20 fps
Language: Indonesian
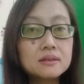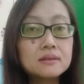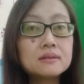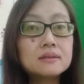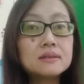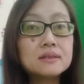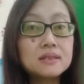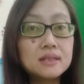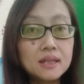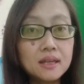
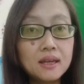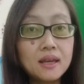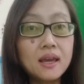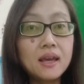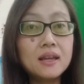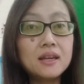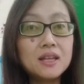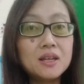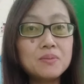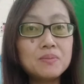
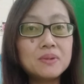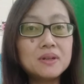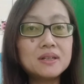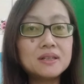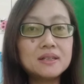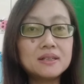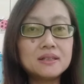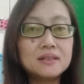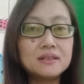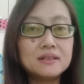Sea
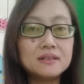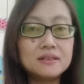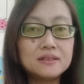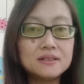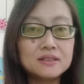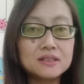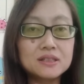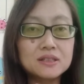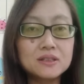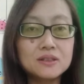
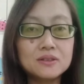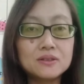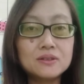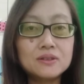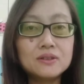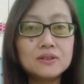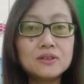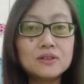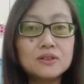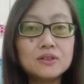animals,
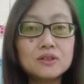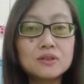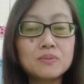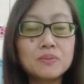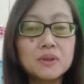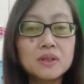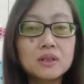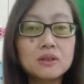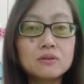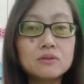good,
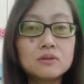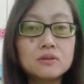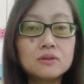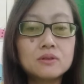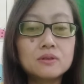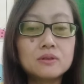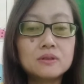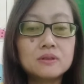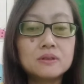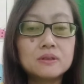
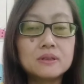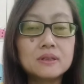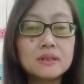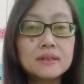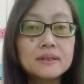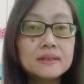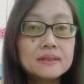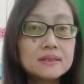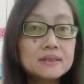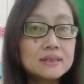
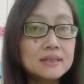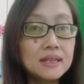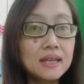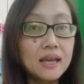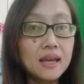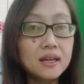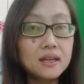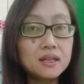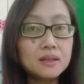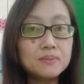betul.
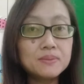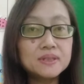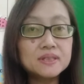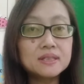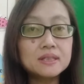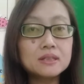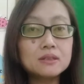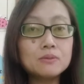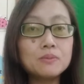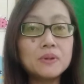Sea animals
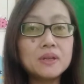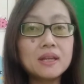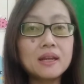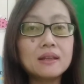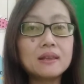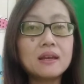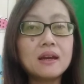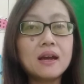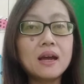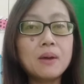itu
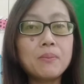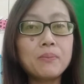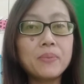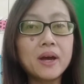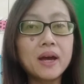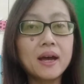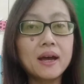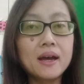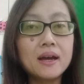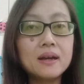binatang
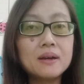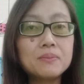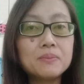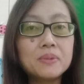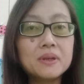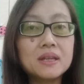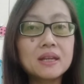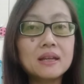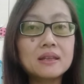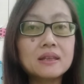apa?
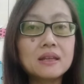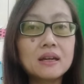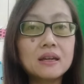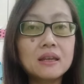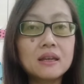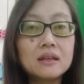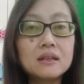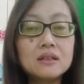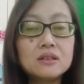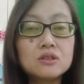Binatang
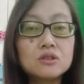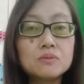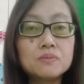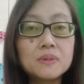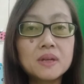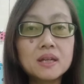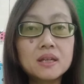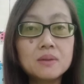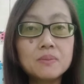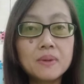yang
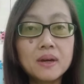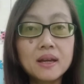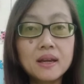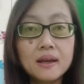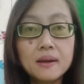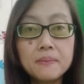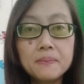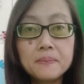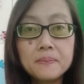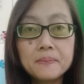hidupnya di
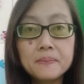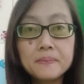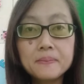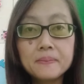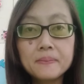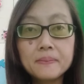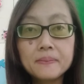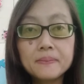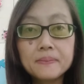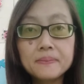mana?
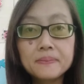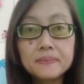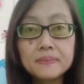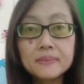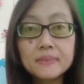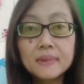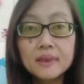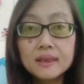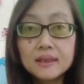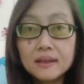
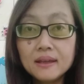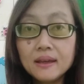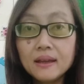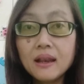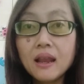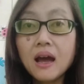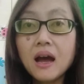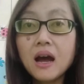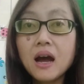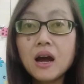Di
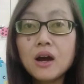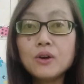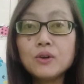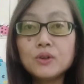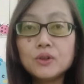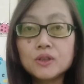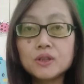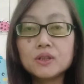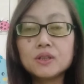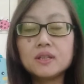
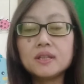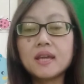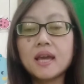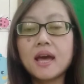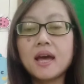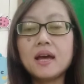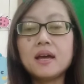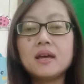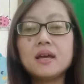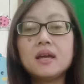laut,
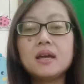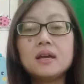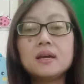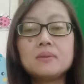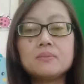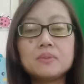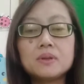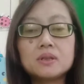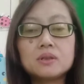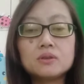ya,
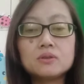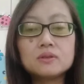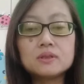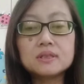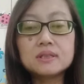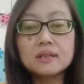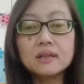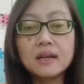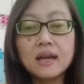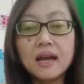betul
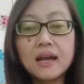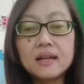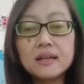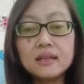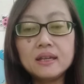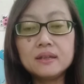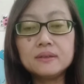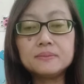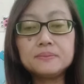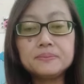
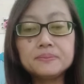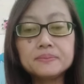sekali.